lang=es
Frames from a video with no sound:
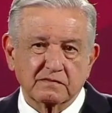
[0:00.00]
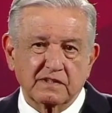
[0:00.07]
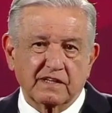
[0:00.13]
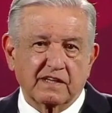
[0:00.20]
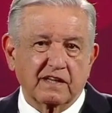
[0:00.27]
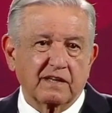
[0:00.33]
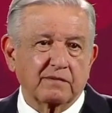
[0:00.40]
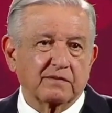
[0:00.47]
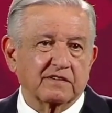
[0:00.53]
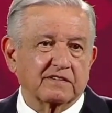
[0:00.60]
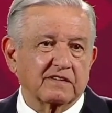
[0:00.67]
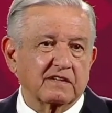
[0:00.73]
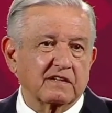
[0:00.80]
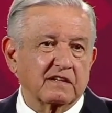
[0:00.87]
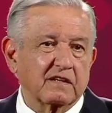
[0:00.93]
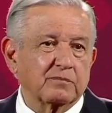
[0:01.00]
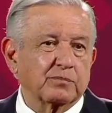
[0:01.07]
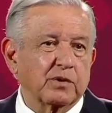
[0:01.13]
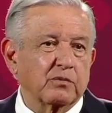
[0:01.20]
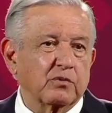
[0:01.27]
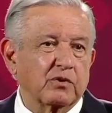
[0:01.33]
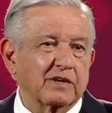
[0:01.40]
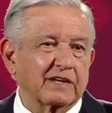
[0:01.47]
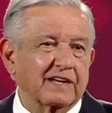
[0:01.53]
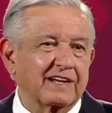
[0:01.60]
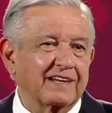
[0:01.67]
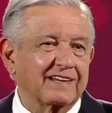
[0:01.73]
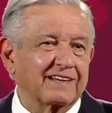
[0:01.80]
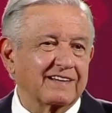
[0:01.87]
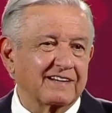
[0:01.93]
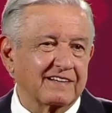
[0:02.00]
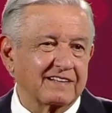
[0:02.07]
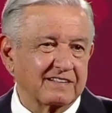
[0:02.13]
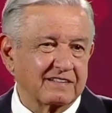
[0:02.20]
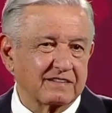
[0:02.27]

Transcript: y que debe ser el pueblo el que elija.